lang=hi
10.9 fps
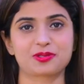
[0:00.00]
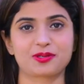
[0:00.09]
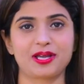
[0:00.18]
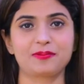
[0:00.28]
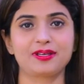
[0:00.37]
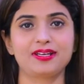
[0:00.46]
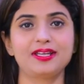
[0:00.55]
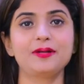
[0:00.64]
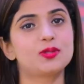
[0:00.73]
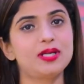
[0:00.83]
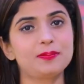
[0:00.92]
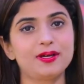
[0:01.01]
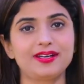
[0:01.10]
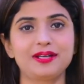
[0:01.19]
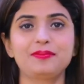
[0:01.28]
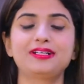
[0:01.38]
सब्सक्राइब करिए स्क्रीन पर
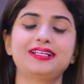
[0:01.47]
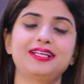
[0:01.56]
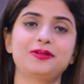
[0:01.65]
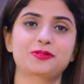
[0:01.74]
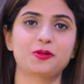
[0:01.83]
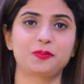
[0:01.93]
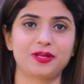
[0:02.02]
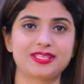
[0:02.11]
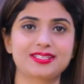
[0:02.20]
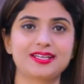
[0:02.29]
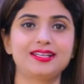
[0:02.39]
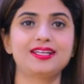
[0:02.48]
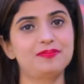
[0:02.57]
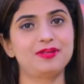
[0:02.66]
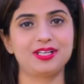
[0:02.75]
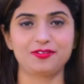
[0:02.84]
रेड बटन है उसको प्रेस
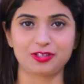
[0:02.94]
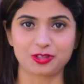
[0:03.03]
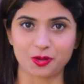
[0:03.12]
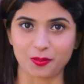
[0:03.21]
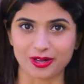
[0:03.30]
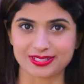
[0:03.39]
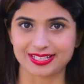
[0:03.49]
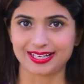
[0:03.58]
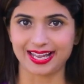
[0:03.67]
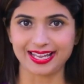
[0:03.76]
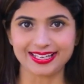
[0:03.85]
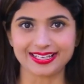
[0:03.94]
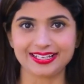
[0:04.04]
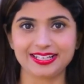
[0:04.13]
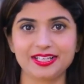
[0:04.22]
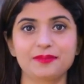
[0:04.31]
करिए मेरी वीडियो को बहुत सारा लाइक
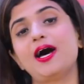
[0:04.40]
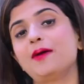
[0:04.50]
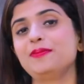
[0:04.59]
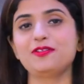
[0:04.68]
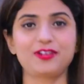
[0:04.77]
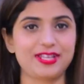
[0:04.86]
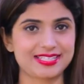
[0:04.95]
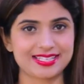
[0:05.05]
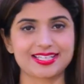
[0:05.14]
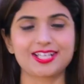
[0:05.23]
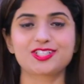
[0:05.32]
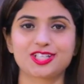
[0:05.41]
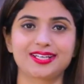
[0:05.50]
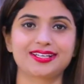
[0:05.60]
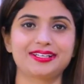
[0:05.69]
करिए अपने फ्रेंड्स के साथ शेयर शेयर